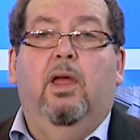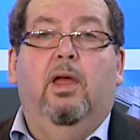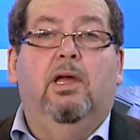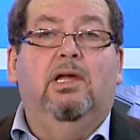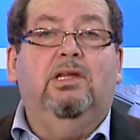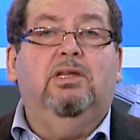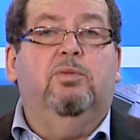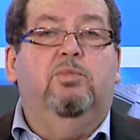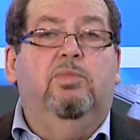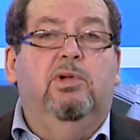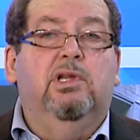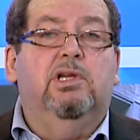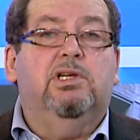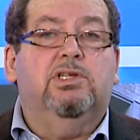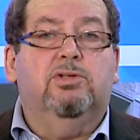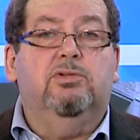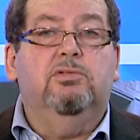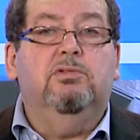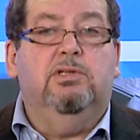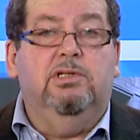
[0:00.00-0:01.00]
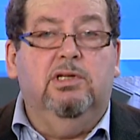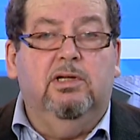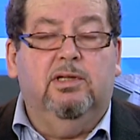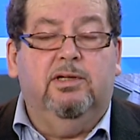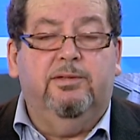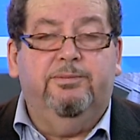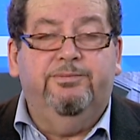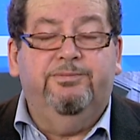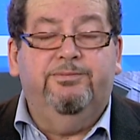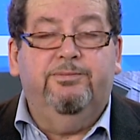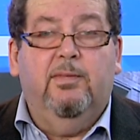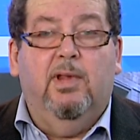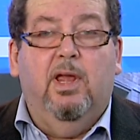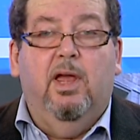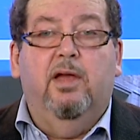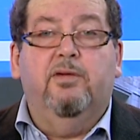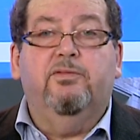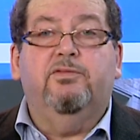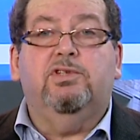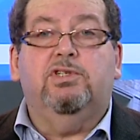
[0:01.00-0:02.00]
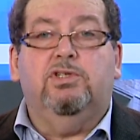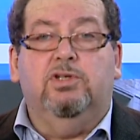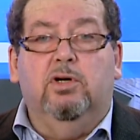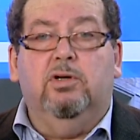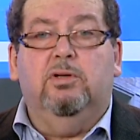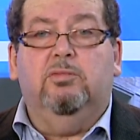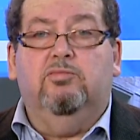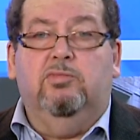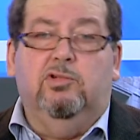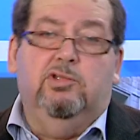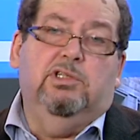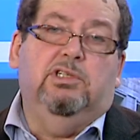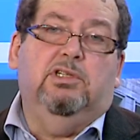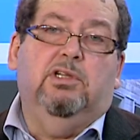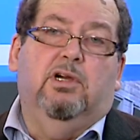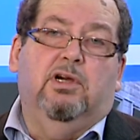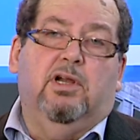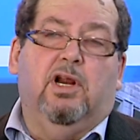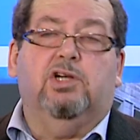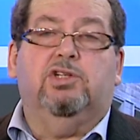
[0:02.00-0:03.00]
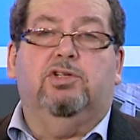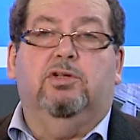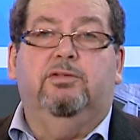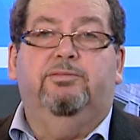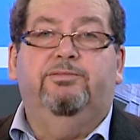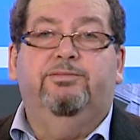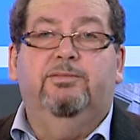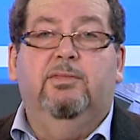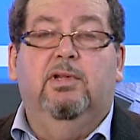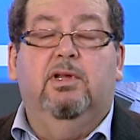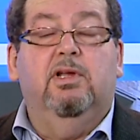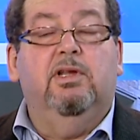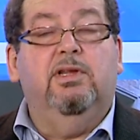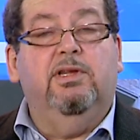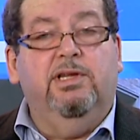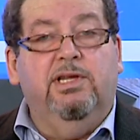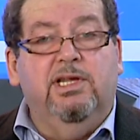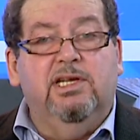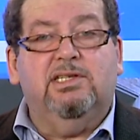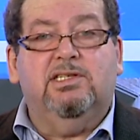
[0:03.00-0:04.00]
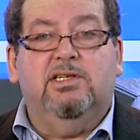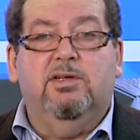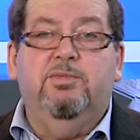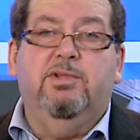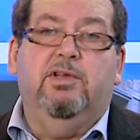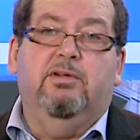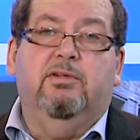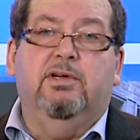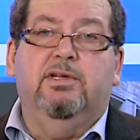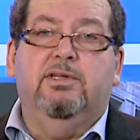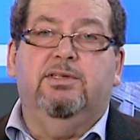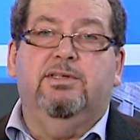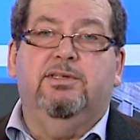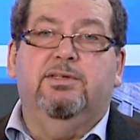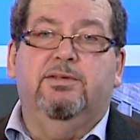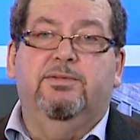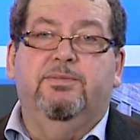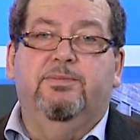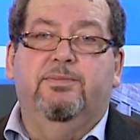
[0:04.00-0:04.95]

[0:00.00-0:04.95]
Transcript: Это была суть дела. Все будет хорошо, не сомневайтесь.